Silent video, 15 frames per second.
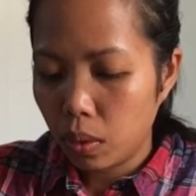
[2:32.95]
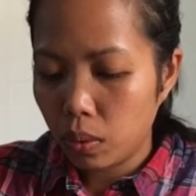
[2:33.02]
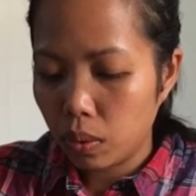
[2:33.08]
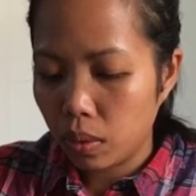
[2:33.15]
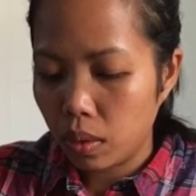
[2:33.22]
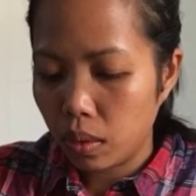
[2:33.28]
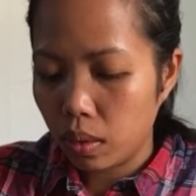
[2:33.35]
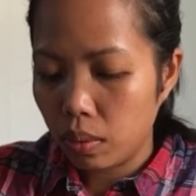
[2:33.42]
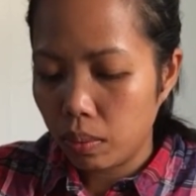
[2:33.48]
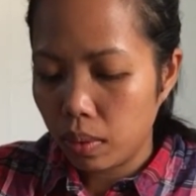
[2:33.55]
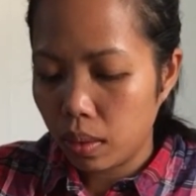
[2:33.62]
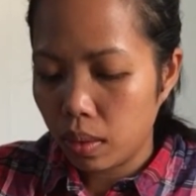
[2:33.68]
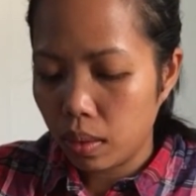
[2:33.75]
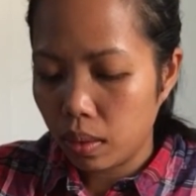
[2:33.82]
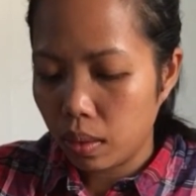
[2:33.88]
So, ang gagawin
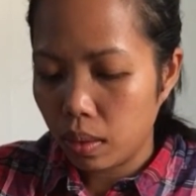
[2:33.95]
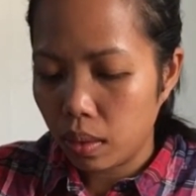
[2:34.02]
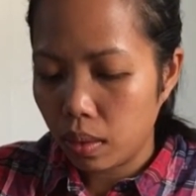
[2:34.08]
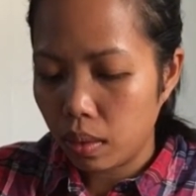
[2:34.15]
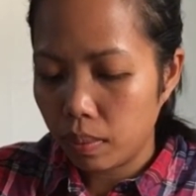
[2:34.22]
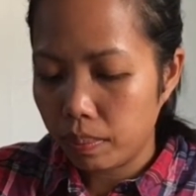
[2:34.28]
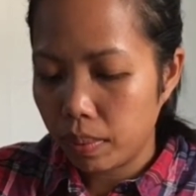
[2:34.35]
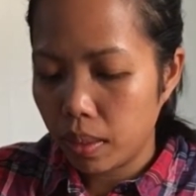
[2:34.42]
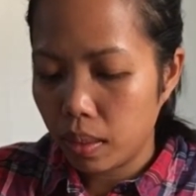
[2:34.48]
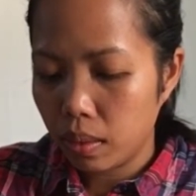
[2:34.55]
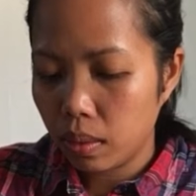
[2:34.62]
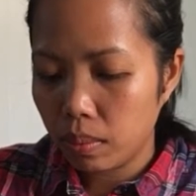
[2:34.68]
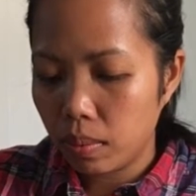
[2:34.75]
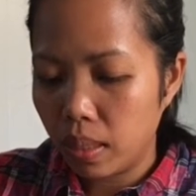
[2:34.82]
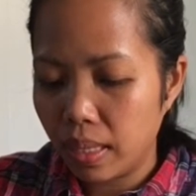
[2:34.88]
natin,
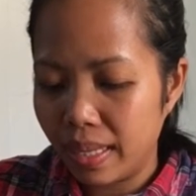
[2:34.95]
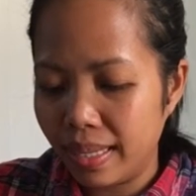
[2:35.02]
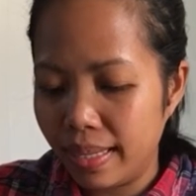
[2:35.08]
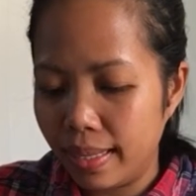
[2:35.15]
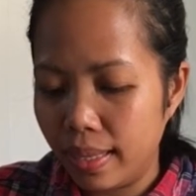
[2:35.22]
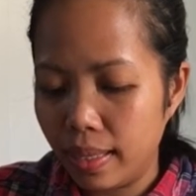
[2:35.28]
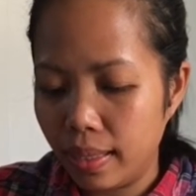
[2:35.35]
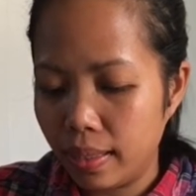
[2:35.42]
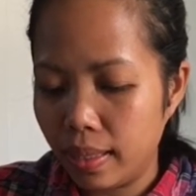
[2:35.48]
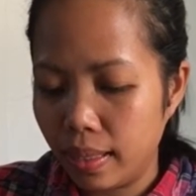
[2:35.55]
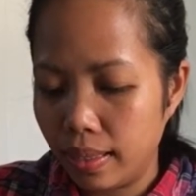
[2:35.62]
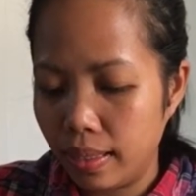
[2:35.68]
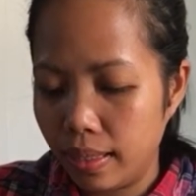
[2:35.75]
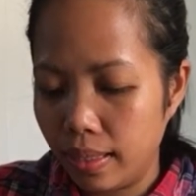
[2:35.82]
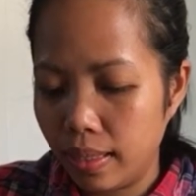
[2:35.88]
parang dinidiga lang
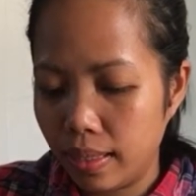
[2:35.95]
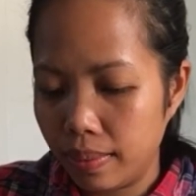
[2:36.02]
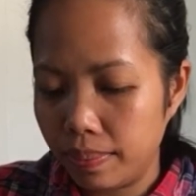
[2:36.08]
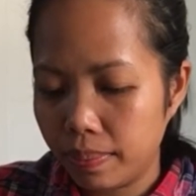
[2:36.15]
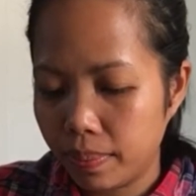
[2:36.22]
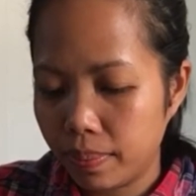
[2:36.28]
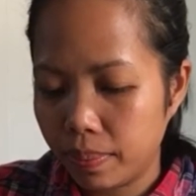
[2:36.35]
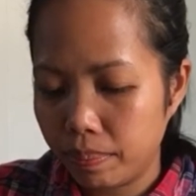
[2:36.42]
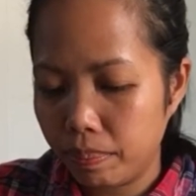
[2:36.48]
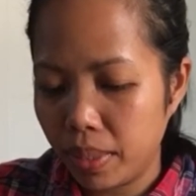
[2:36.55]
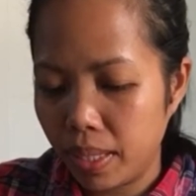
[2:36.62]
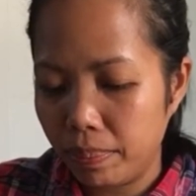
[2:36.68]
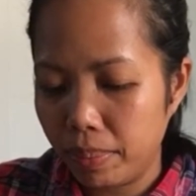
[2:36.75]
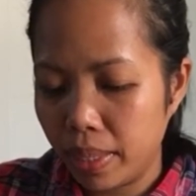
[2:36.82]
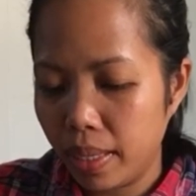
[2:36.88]
natin yan.
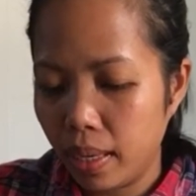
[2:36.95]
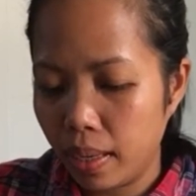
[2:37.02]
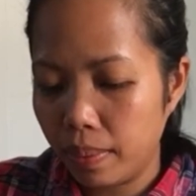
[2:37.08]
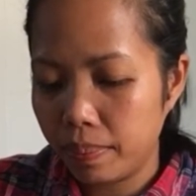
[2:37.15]
Pinipiga.